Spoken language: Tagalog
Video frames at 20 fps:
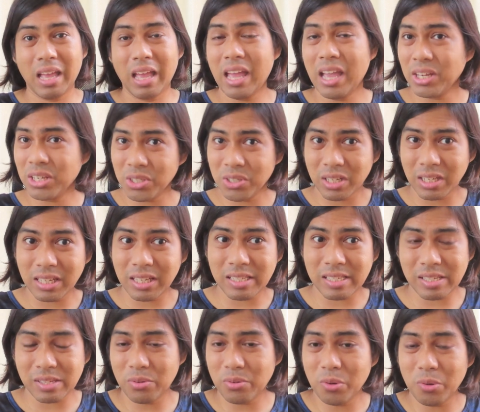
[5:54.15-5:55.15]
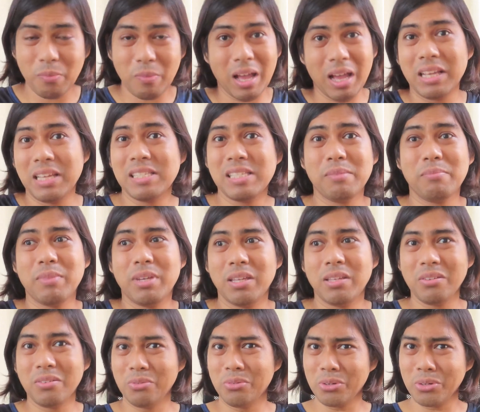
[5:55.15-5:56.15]
Actually, siguro maaring
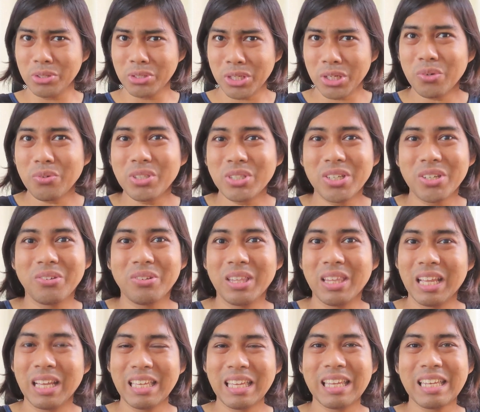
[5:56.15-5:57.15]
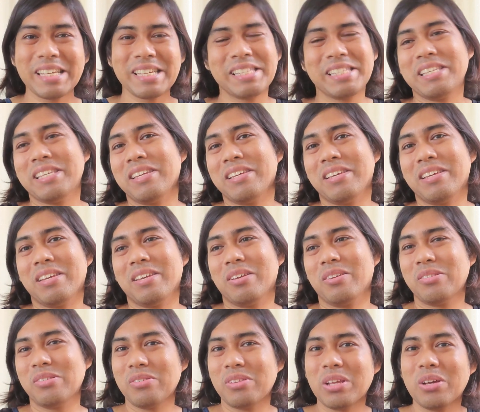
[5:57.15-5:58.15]
sabihin nyo, oh, tsagot-tsagot lang yan kasi
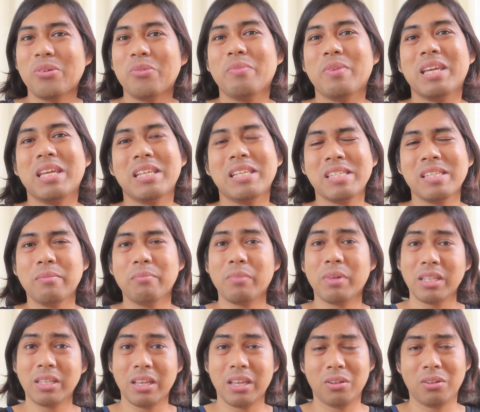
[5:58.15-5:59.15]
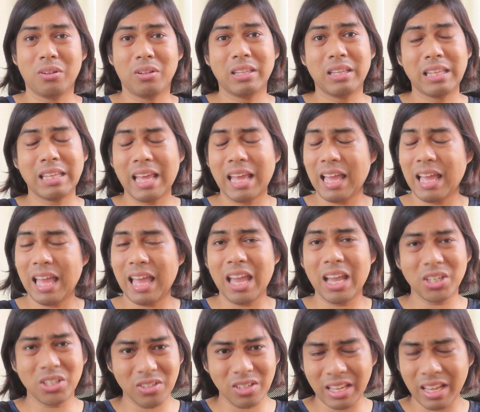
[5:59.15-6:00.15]
gusto lang humingi ng sympathy and all that.
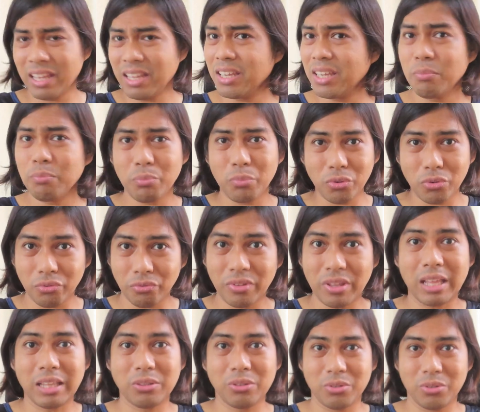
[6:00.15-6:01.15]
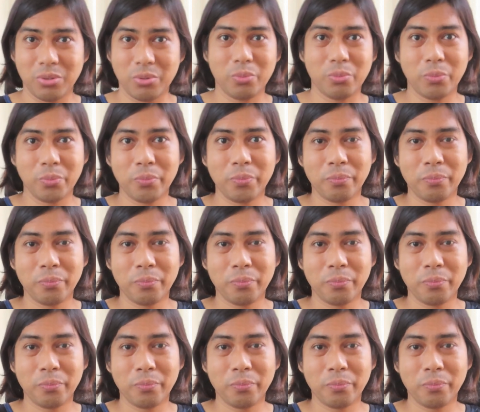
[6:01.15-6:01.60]
Actually, I can prove that to you.